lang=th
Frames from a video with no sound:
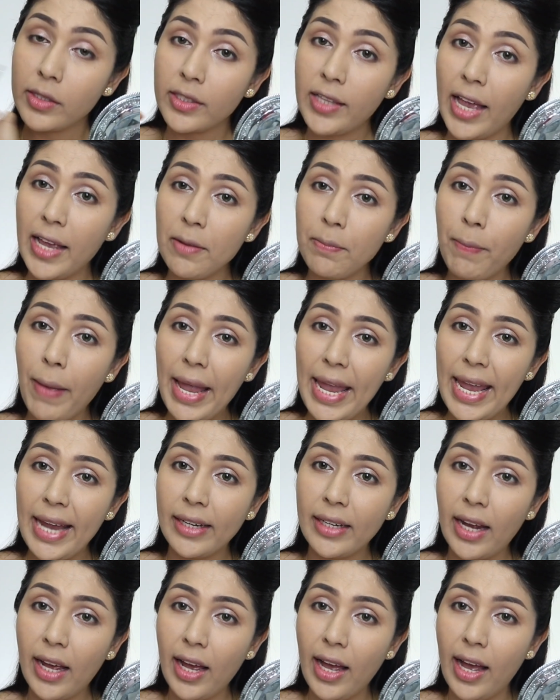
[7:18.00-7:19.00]
ใช้แปรง
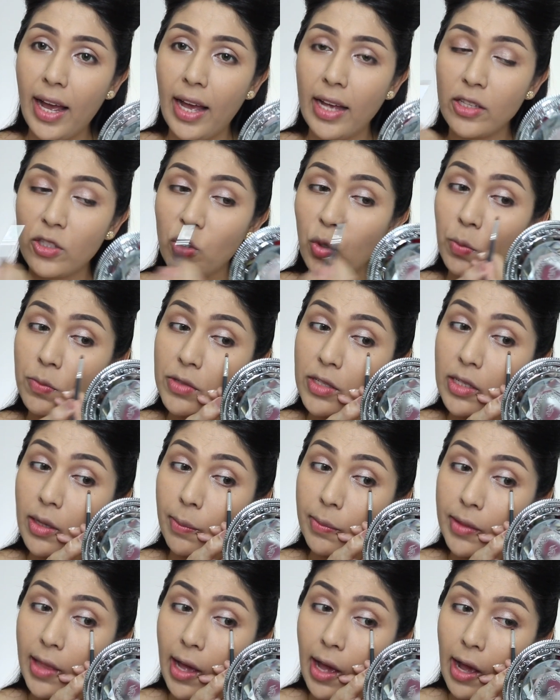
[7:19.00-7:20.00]
นะคะจุ้มสี
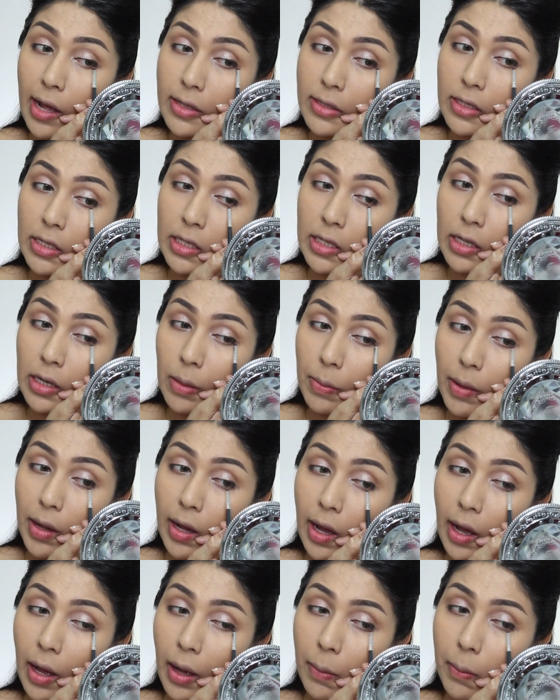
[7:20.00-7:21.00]
น้ำตาลสีเดิมนะ
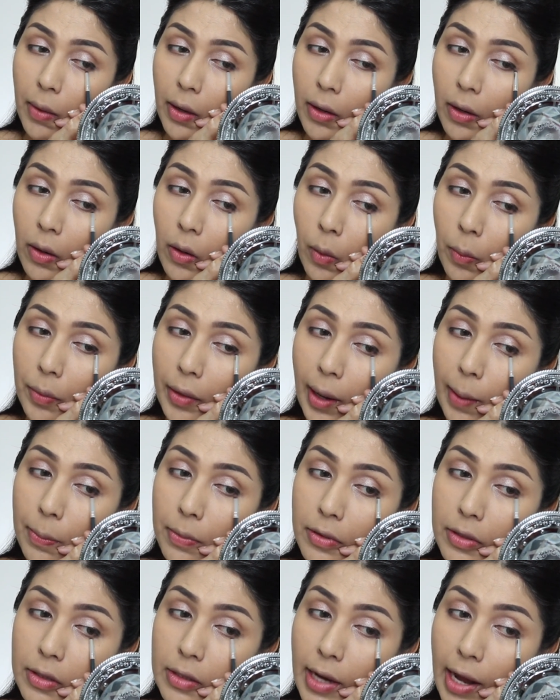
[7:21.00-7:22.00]
คะมากลบทับ
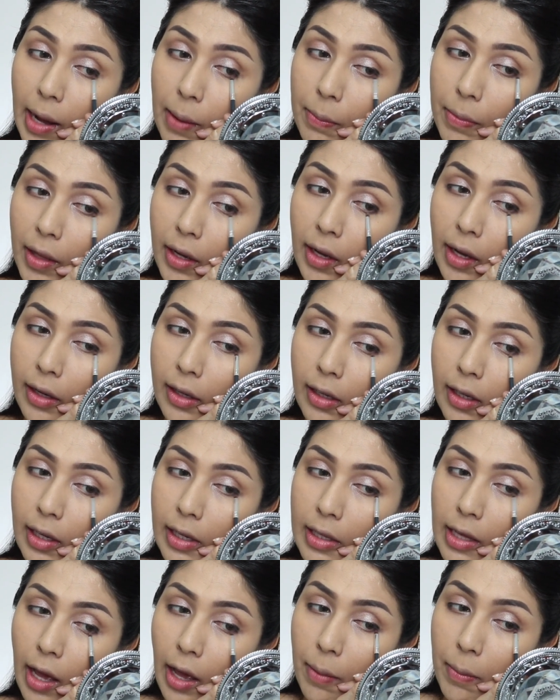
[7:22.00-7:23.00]
สีดำนะคะเก
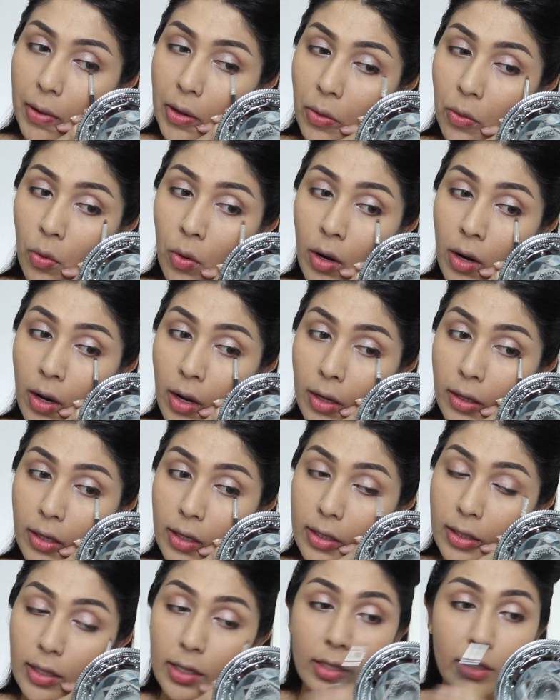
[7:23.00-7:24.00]
ลี่ยให้มันดูก
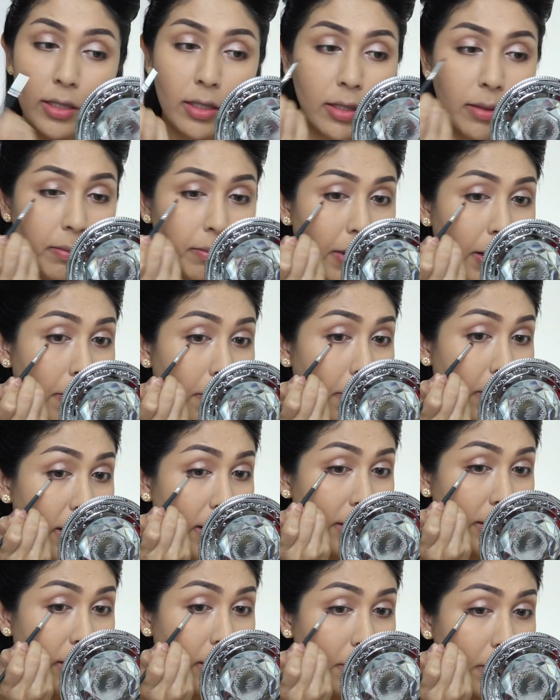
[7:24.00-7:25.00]
ลืนๆเป็นเบล
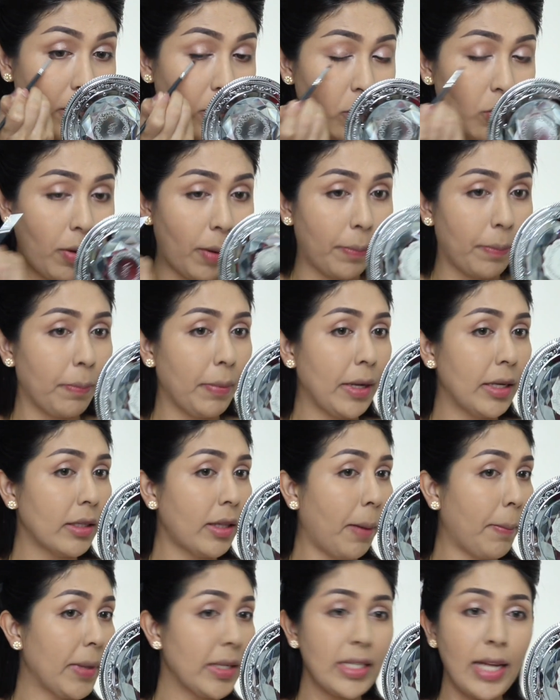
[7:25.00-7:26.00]
นด์ให้มันดูแบบเป็น
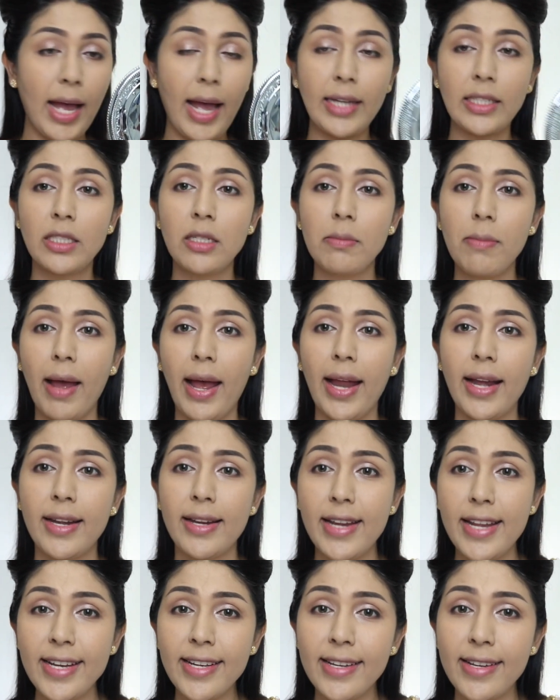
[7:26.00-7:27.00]
ธรรมชาติขึ้นมา
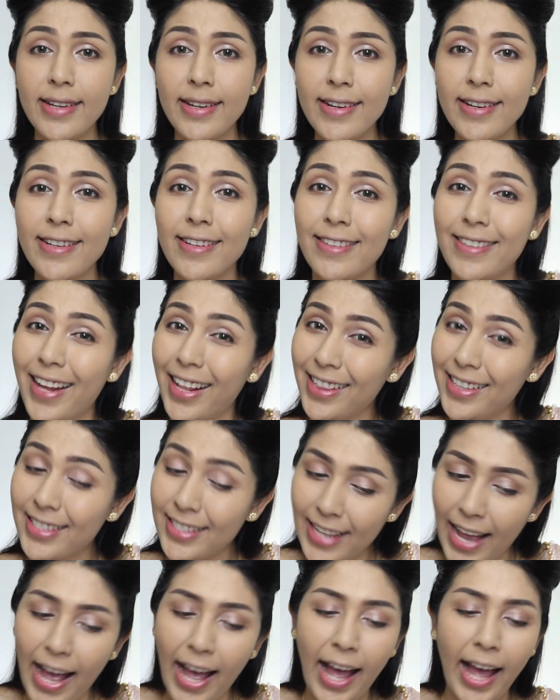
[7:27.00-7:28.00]
นิดหนึ่งนะ
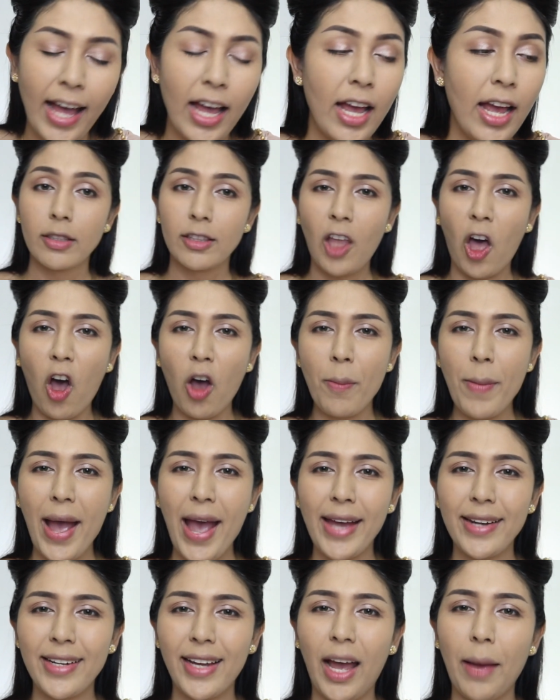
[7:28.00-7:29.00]
จ๊ะต่อมา
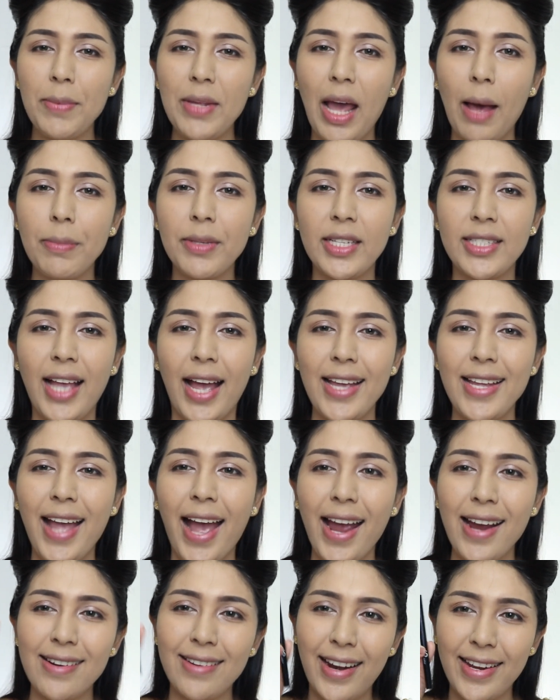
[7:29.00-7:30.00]
นะคะพี่อ้ำจะใช้
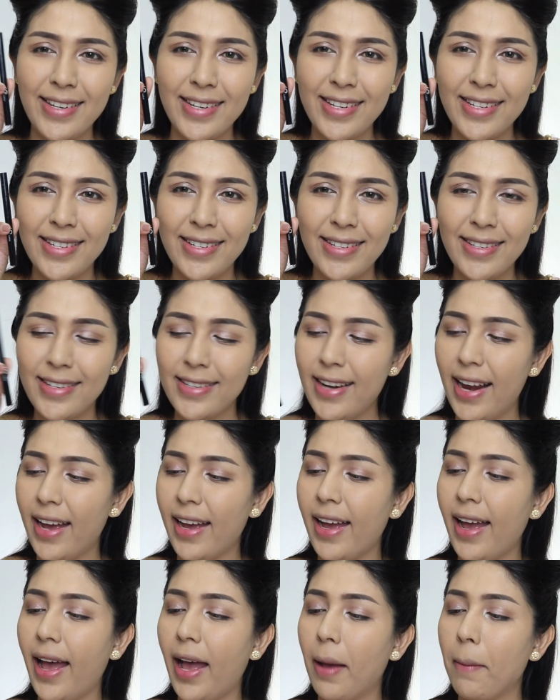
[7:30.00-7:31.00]
อายไลเนอร์นะ
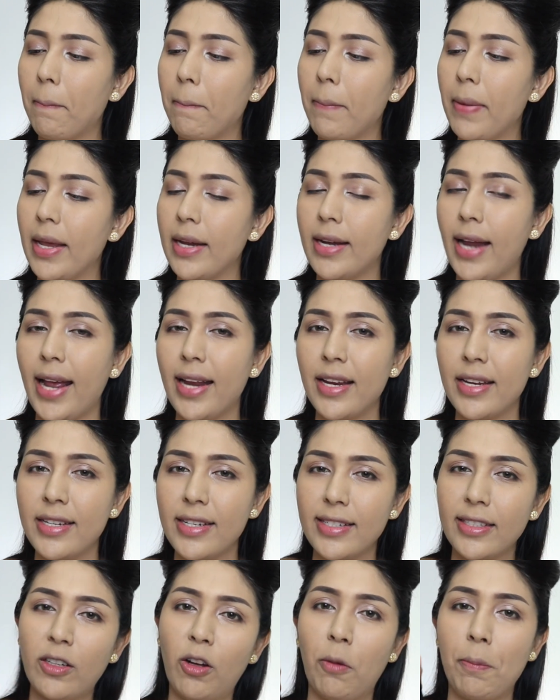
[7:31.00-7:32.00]
คะเป็นอายไลเน
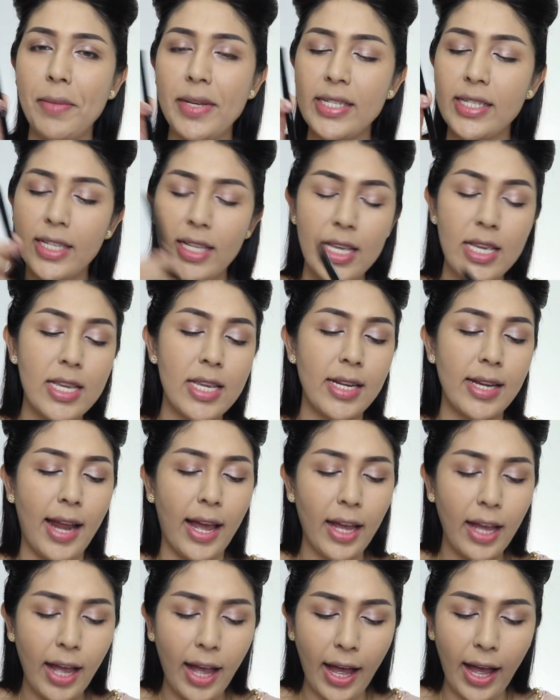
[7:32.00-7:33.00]
อร์ของมิสทีน
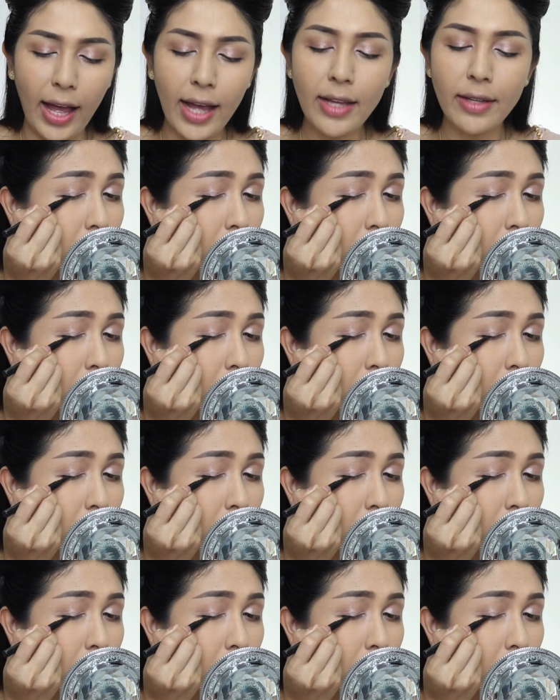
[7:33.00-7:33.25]
นะคะ